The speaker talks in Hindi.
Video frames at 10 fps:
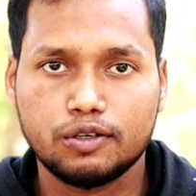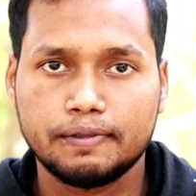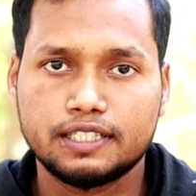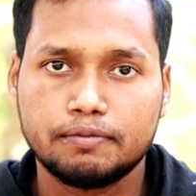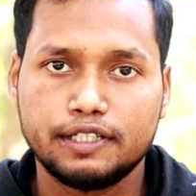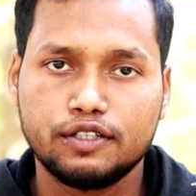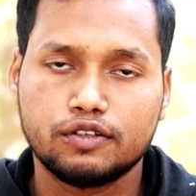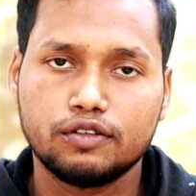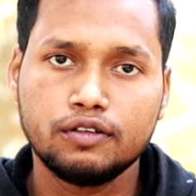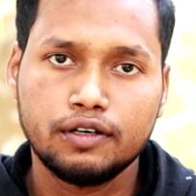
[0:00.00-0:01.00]
तो मैं इसे
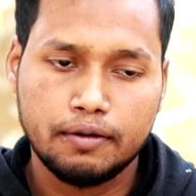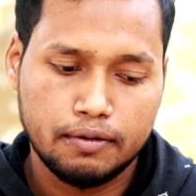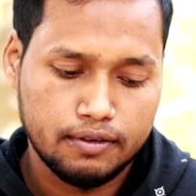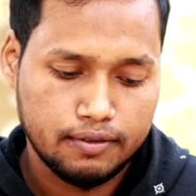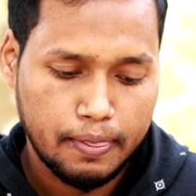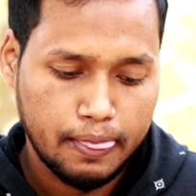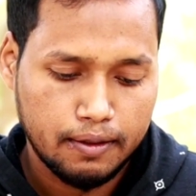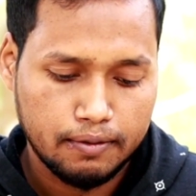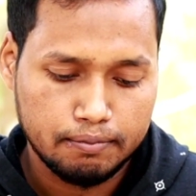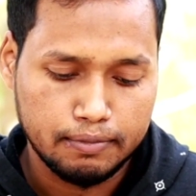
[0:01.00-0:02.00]
वीडियो को
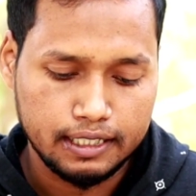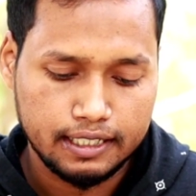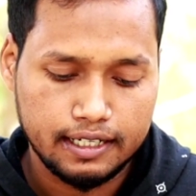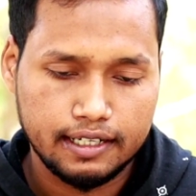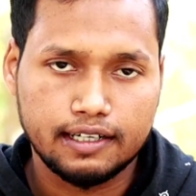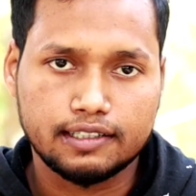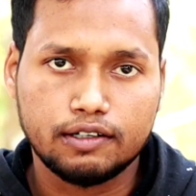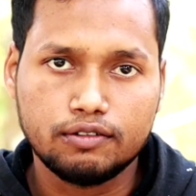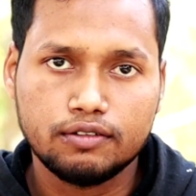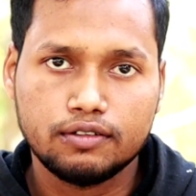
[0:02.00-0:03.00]
बंद करके रखता हूँ